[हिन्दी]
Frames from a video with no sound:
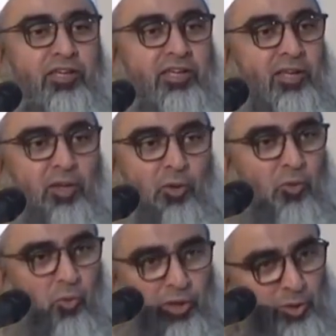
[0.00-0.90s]
करें
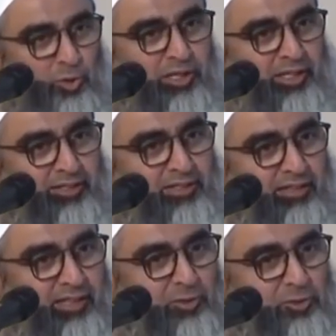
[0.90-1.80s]
कोई तो यह नहीं
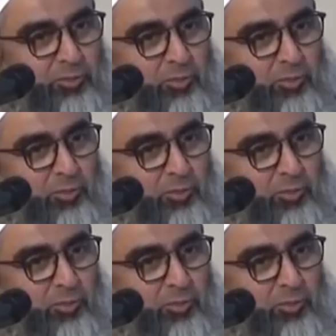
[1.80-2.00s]
चाहता कि उसकी